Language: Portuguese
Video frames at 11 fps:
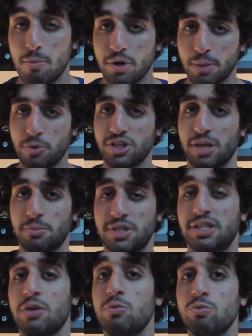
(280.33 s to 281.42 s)
Porque, por exemplo,
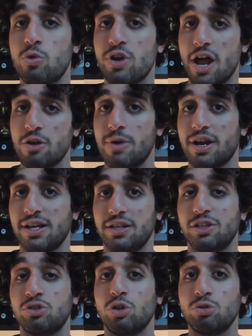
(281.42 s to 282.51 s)
você tem um horário
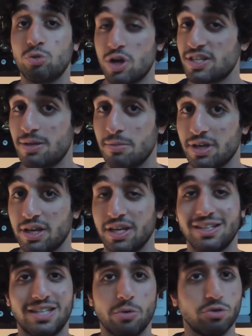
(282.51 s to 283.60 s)
marcado às 8 horas da manhã
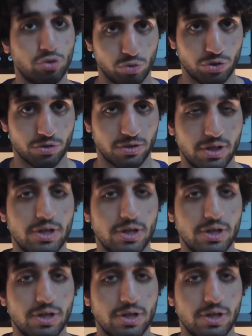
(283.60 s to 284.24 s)
em tal estúdio.